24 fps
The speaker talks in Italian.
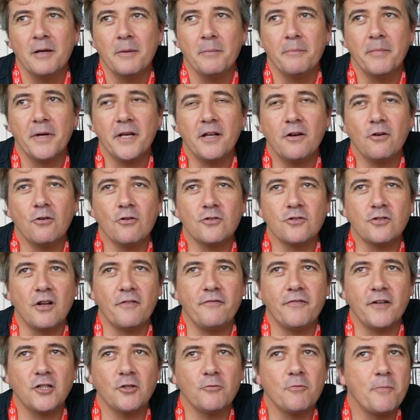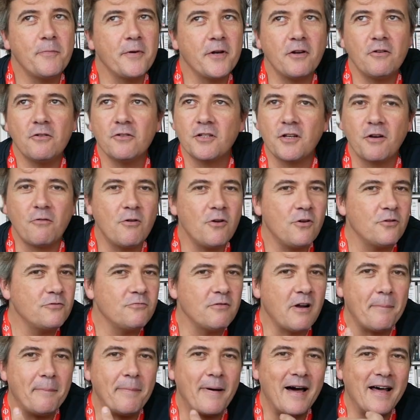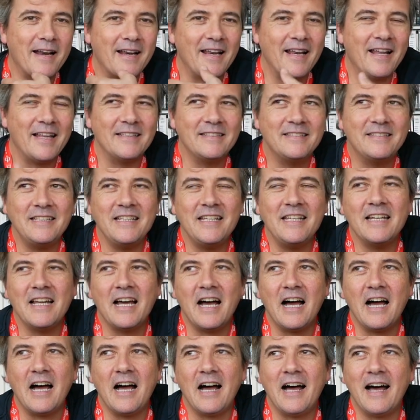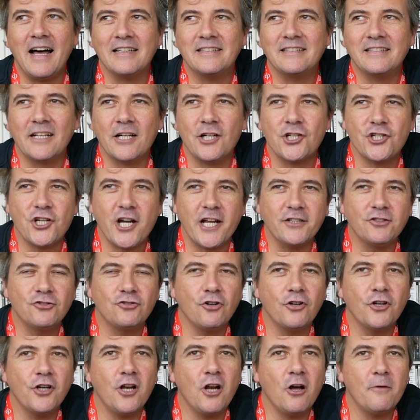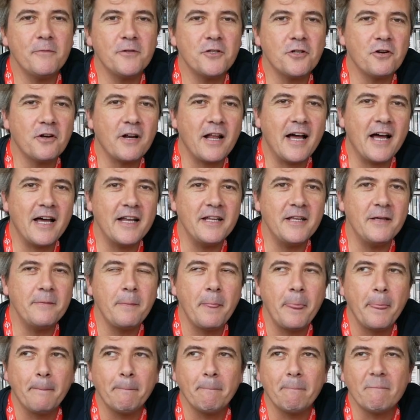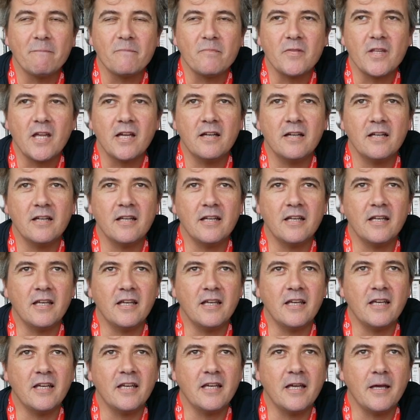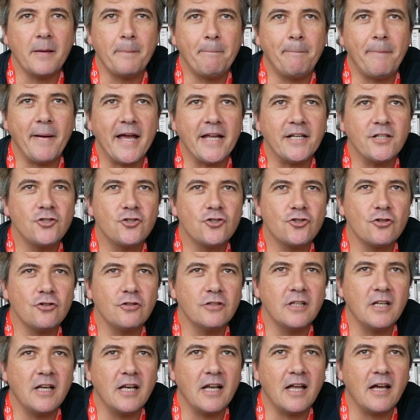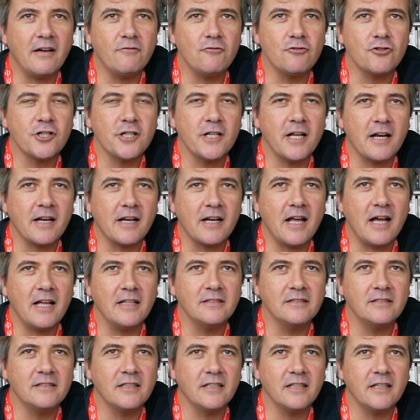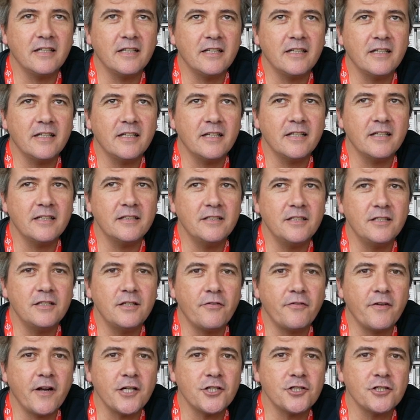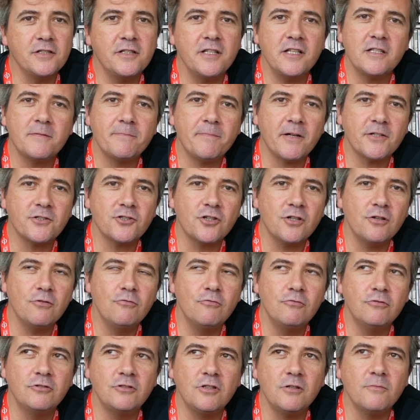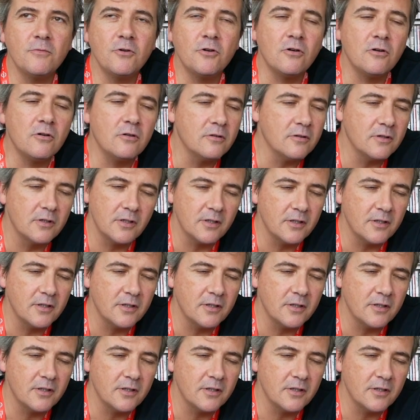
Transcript: pericoloso, l'effetto più pericoloso è quello di una parlantina a 300 km orari e peggio della voce narrante di The French Dispatch, l'ultimo